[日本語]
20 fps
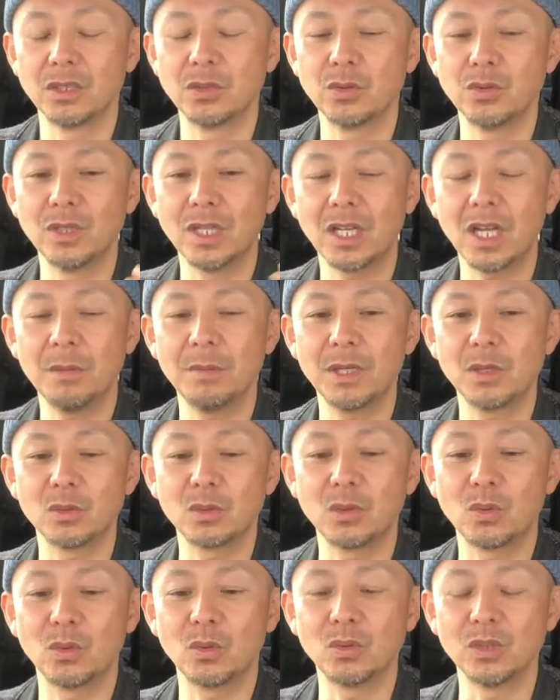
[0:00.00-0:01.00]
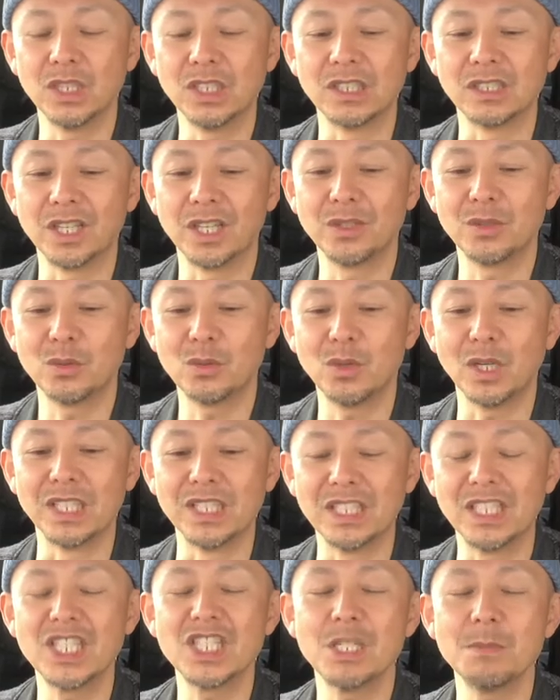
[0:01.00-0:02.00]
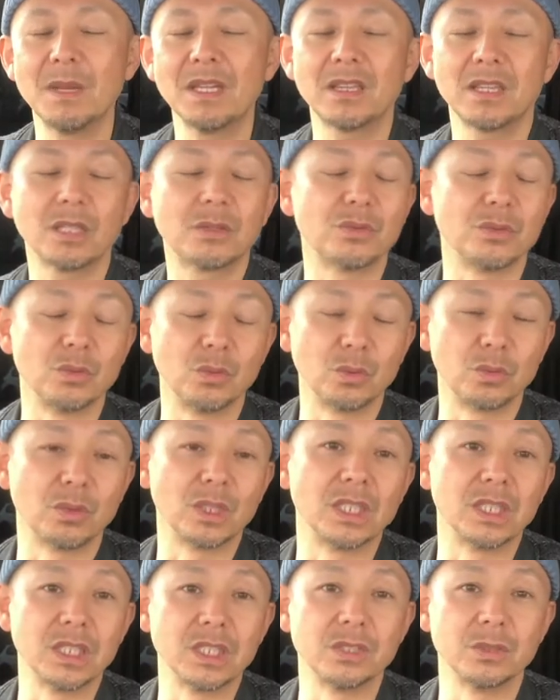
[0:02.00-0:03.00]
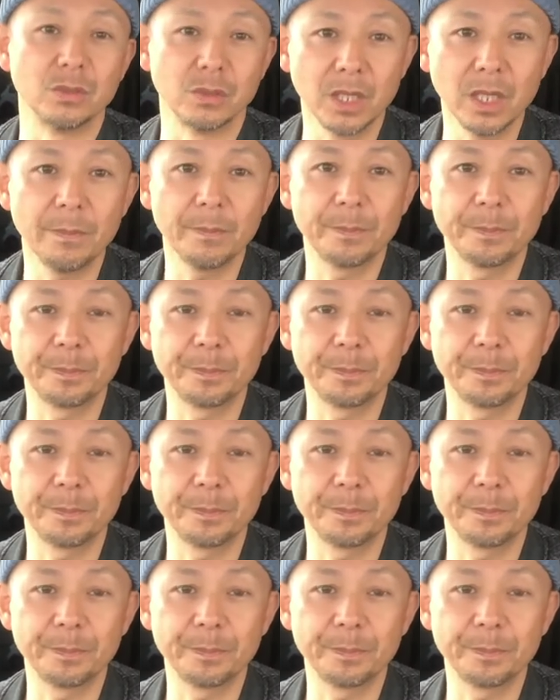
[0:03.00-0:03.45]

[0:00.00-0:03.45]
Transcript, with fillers: そういう仲間のところに結局は行ってしまったということなんですよね。